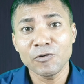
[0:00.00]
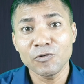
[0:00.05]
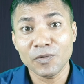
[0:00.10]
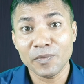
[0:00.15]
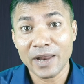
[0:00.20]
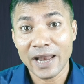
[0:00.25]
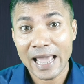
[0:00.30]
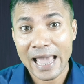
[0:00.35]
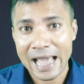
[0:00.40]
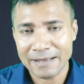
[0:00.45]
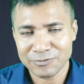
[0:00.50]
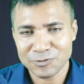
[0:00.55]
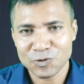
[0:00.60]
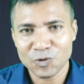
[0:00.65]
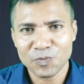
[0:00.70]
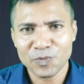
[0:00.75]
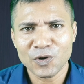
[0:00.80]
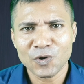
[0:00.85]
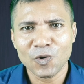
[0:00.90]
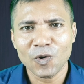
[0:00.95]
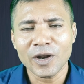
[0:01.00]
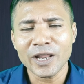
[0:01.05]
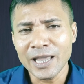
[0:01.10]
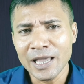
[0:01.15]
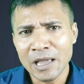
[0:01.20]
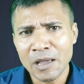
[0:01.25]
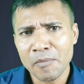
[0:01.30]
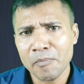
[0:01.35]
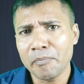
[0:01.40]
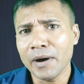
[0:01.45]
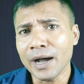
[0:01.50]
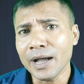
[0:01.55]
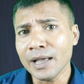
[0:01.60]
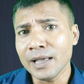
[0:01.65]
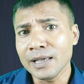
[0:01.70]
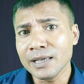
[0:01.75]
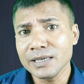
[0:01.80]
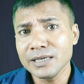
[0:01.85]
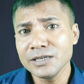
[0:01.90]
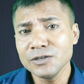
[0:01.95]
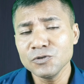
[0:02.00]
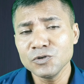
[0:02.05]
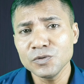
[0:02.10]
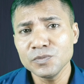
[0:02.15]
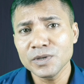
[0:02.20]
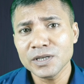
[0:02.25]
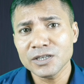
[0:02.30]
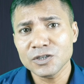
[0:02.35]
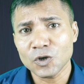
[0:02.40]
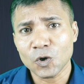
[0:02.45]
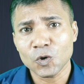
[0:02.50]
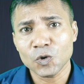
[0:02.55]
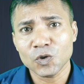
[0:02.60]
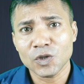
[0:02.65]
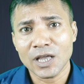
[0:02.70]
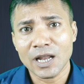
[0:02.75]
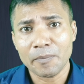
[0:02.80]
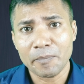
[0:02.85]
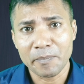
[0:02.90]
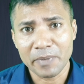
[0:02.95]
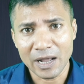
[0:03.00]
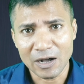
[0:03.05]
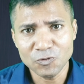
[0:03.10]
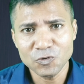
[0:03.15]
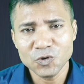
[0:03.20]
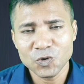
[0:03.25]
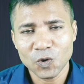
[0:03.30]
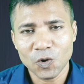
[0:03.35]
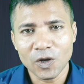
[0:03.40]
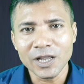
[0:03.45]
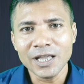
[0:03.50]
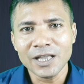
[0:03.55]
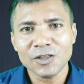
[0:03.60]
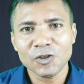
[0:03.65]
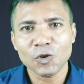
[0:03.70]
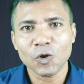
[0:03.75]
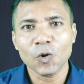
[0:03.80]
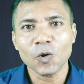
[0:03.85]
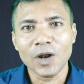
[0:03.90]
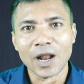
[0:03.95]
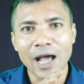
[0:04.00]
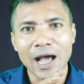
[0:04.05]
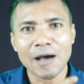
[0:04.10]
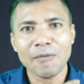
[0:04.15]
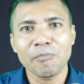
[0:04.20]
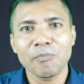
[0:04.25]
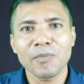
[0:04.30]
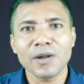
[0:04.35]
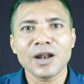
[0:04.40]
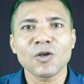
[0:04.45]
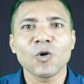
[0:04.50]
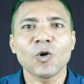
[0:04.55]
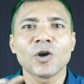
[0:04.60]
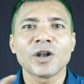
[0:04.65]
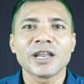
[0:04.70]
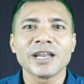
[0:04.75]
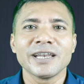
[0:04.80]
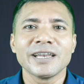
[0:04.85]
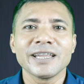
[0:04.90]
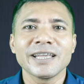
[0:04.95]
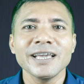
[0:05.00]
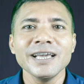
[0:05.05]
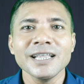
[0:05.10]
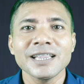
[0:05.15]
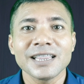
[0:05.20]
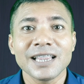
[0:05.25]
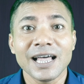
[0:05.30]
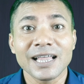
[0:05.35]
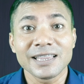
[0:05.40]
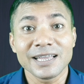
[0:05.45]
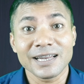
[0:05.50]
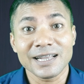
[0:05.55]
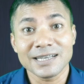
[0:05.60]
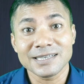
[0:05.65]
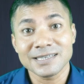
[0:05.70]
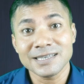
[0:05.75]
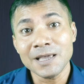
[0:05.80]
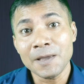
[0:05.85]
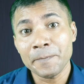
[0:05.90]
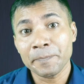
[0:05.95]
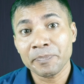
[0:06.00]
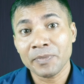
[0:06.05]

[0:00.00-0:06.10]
ইউটিউবের অ্যাপস ওপেন করে বা ইউটিউবে যখন তারা ব্রাউজ করে তখন আপনার কন্টেন্টটিকে তাদের কাছে